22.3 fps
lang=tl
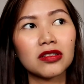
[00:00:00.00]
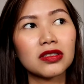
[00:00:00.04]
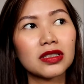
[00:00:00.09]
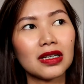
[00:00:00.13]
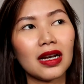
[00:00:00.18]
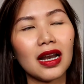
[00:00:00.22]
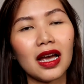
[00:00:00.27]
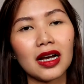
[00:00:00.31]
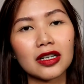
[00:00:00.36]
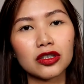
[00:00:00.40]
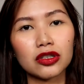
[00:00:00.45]
Meron
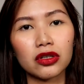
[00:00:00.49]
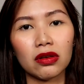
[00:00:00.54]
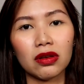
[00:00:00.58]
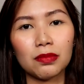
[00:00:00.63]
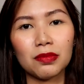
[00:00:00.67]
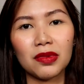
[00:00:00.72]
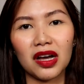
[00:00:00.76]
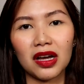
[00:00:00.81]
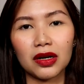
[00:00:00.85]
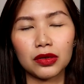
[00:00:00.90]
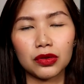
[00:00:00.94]
sila
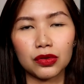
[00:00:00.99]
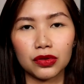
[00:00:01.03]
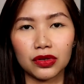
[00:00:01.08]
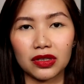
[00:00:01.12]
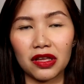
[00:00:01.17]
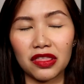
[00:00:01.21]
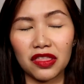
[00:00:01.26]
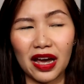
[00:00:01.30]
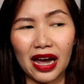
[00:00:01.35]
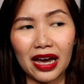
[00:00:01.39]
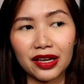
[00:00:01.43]
actually mga
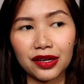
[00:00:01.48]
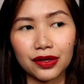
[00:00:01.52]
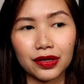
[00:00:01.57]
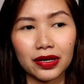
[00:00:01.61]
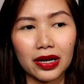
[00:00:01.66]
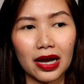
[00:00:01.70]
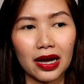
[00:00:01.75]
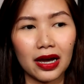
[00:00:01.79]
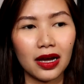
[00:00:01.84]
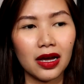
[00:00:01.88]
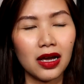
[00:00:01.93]

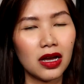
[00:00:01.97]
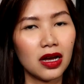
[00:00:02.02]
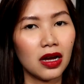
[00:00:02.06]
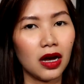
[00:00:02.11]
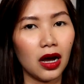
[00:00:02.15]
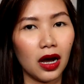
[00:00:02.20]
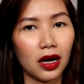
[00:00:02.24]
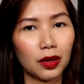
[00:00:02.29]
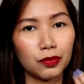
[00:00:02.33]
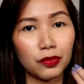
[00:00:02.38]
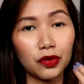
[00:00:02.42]
glutathione na
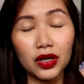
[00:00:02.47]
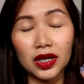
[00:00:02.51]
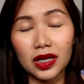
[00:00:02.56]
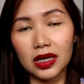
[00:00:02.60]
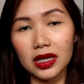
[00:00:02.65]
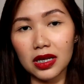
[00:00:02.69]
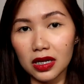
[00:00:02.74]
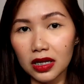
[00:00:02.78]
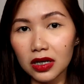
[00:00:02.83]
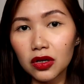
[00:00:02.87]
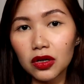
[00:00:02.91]
um,
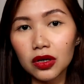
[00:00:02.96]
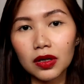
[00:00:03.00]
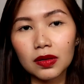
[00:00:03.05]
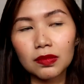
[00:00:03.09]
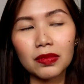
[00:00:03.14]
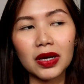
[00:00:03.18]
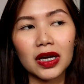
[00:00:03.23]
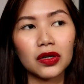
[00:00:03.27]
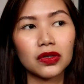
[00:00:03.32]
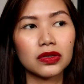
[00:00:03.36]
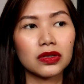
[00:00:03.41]

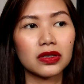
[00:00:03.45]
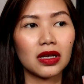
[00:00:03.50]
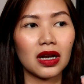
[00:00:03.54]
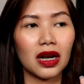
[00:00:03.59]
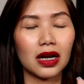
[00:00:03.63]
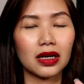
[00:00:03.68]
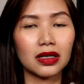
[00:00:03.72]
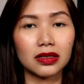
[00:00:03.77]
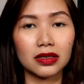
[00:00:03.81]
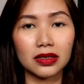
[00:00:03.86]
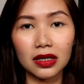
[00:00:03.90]
iniinom. Meron
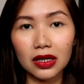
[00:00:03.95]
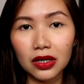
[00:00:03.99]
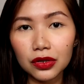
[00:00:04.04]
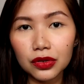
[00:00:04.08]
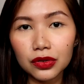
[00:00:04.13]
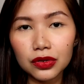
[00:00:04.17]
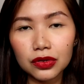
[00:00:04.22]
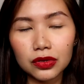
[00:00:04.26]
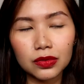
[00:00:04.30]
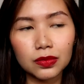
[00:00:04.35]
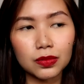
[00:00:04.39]
silang
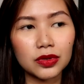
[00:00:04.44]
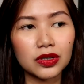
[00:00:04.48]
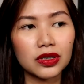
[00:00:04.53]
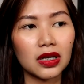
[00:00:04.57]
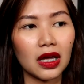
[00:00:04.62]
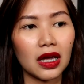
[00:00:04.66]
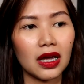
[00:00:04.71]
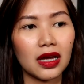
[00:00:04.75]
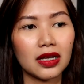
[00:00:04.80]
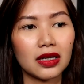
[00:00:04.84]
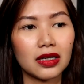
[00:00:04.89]

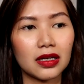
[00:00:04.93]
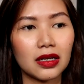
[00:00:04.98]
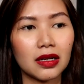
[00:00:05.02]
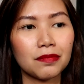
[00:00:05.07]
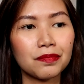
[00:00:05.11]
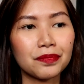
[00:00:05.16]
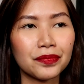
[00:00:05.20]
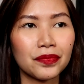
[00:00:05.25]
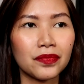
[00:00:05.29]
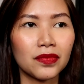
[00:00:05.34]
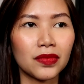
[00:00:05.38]
serums
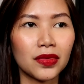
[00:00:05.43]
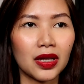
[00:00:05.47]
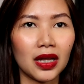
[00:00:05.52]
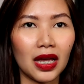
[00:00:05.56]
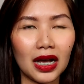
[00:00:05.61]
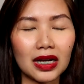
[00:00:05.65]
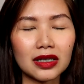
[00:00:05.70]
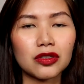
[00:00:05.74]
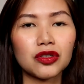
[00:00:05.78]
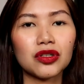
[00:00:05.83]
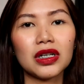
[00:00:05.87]
and
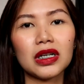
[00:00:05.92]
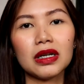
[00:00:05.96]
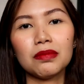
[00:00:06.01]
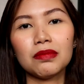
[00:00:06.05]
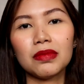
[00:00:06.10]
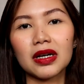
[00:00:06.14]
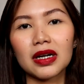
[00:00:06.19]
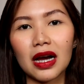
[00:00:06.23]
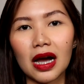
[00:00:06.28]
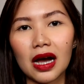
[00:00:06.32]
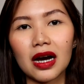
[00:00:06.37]

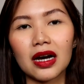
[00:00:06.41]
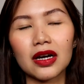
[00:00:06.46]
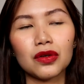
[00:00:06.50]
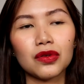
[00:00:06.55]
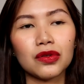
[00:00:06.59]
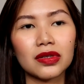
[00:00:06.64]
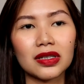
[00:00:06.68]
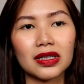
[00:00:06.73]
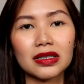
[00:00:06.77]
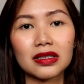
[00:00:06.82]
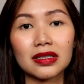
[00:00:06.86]
Actually,
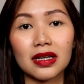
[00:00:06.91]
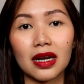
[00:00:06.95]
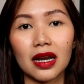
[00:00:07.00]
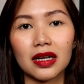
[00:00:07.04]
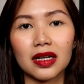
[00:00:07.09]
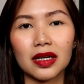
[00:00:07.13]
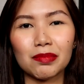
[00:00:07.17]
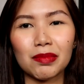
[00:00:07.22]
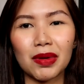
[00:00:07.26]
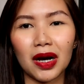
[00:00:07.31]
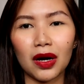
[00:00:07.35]
magkakaroon din
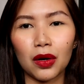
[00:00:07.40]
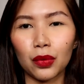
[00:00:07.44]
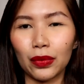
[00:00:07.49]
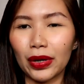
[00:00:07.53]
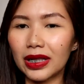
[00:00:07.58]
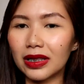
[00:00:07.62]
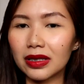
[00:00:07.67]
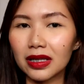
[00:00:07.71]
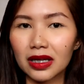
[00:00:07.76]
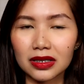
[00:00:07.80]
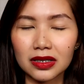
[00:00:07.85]
sila ng mga
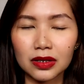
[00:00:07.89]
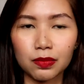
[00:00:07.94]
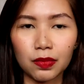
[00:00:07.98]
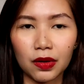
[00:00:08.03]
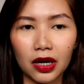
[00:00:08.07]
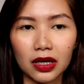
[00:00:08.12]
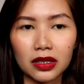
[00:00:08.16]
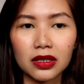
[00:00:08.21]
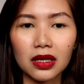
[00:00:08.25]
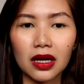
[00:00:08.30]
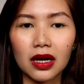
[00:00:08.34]
wellness
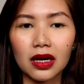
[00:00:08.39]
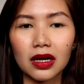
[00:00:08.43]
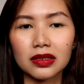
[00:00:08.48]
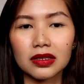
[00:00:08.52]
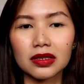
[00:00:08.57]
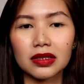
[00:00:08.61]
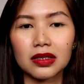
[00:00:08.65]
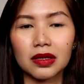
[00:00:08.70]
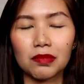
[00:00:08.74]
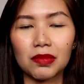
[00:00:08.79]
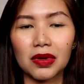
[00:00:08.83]

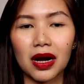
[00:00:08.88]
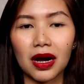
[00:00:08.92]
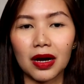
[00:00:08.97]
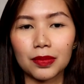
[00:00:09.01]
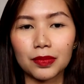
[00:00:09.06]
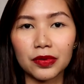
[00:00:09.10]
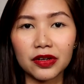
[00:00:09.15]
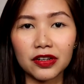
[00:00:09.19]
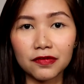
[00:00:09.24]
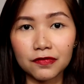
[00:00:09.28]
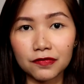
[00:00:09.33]
products, ng
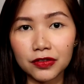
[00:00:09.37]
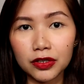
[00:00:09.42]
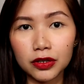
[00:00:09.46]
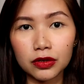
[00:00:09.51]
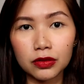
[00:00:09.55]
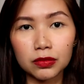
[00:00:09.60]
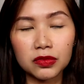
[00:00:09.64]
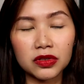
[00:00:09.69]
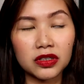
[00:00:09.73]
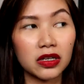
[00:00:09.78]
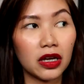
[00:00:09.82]
mga
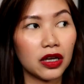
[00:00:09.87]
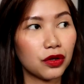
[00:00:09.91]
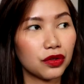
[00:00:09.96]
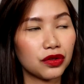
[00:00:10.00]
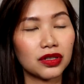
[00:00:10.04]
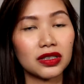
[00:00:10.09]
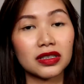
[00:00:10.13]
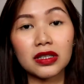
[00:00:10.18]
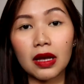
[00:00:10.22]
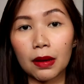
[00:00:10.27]
perfumes. Ngayong